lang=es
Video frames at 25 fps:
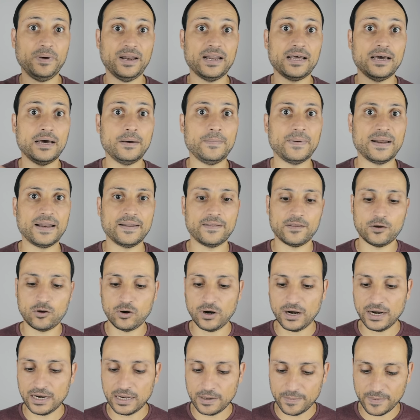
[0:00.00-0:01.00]
para, para
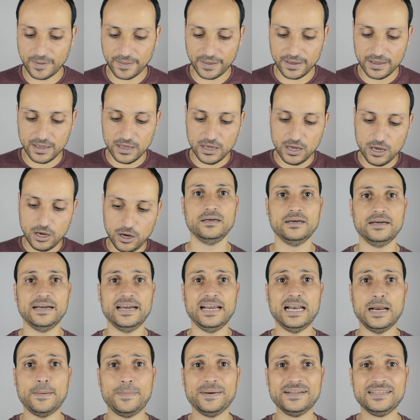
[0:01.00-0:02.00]
la llamada.
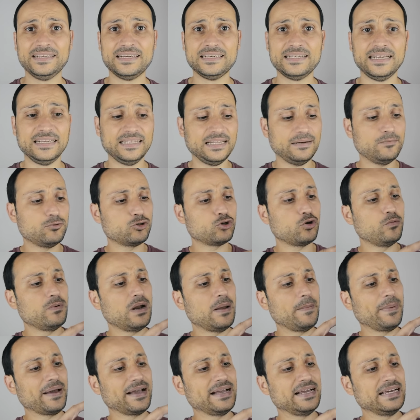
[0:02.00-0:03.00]
En la parte trasera tenemos como
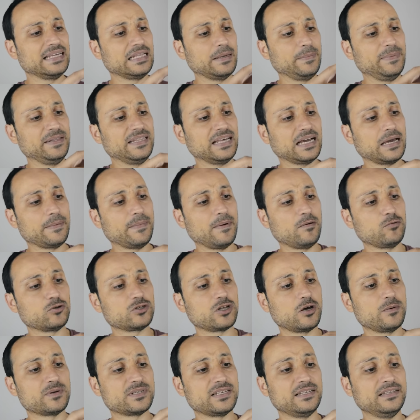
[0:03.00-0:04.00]
una pequeña tapita que me ha
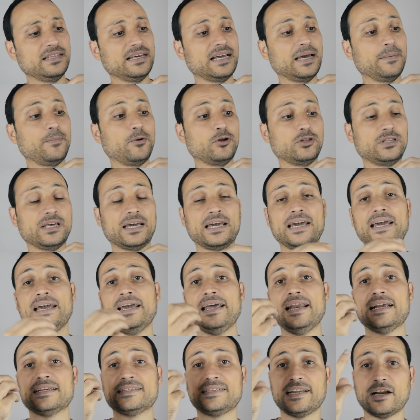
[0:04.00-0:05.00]
gustado bastante que
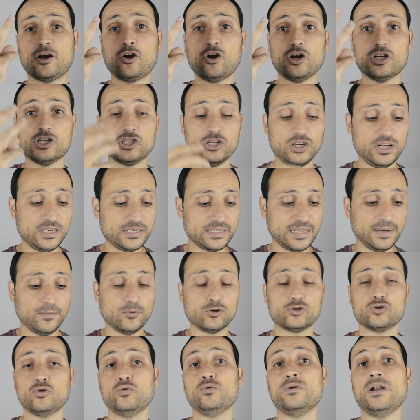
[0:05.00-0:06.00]
protege las tres conexiones.
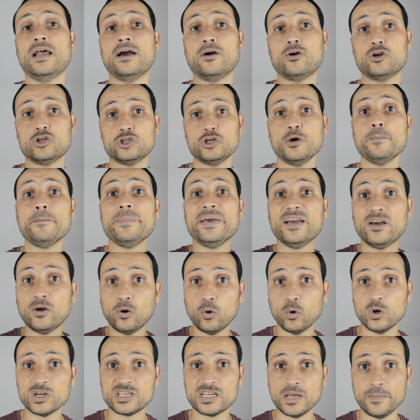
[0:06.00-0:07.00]
Tenemos una conexión
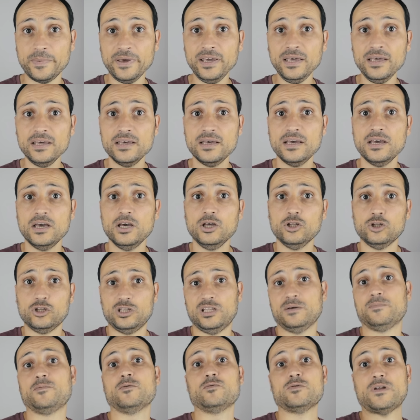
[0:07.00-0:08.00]
micro USB
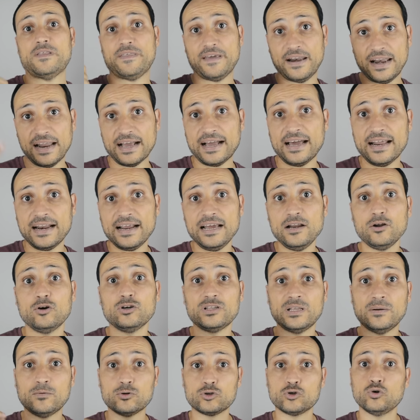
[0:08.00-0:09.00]
donde podemos hacer la carga y
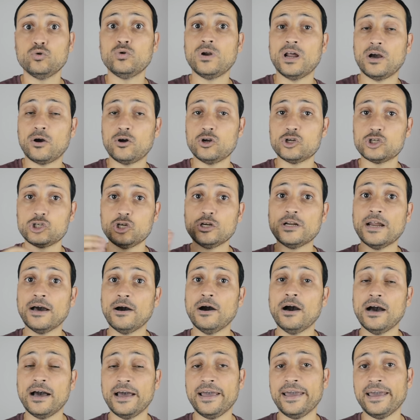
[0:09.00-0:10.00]
luego tenemos una conexión
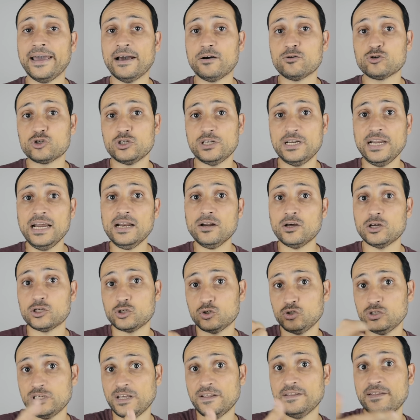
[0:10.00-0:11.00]
eh, auxiliar que
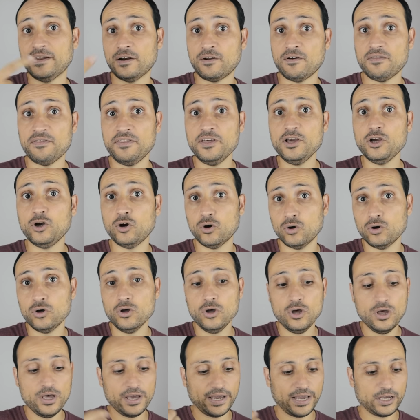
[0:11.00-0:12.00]
es un jack de 3.5
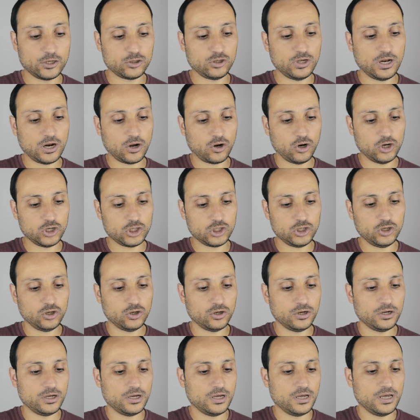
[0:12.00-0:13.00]
que es una
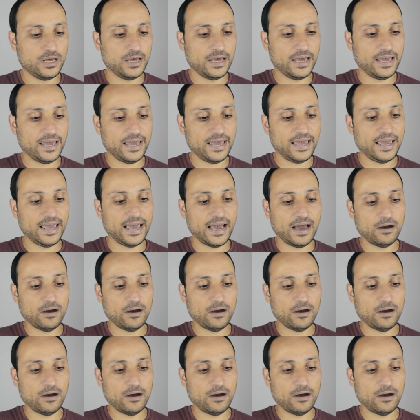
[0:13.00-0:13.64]
conexión eh,